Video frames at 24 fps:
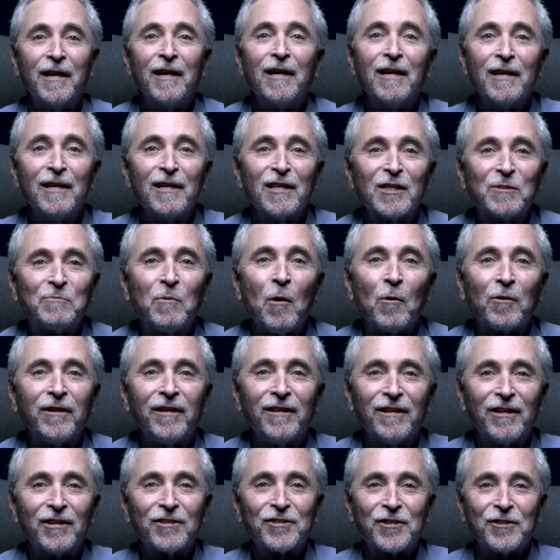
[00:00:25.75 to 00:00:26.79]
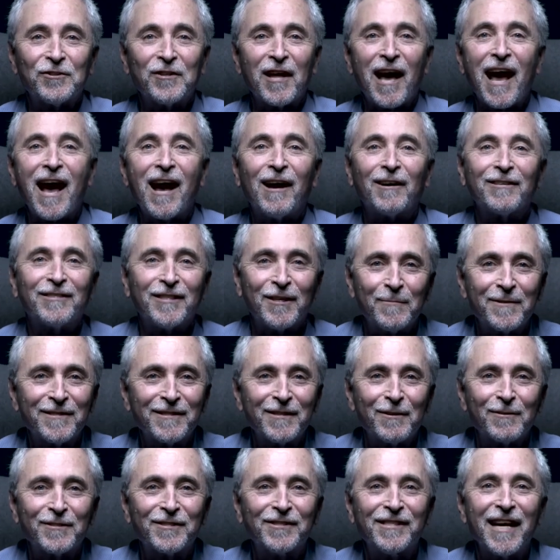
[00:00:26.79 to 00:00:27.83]
Мои родители говорили дома на
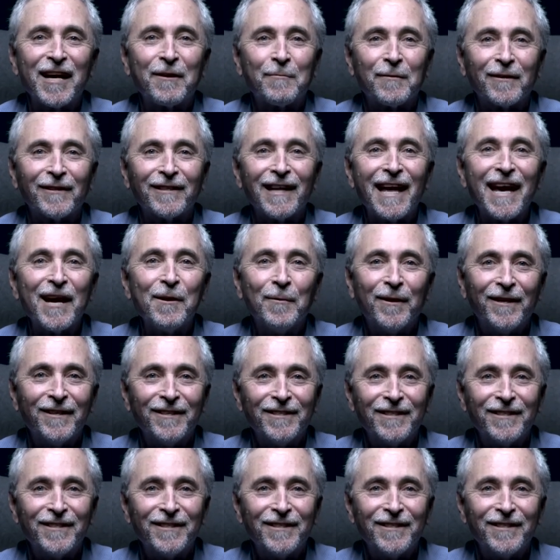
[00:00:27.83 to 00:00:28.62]
идиш, это был их тайный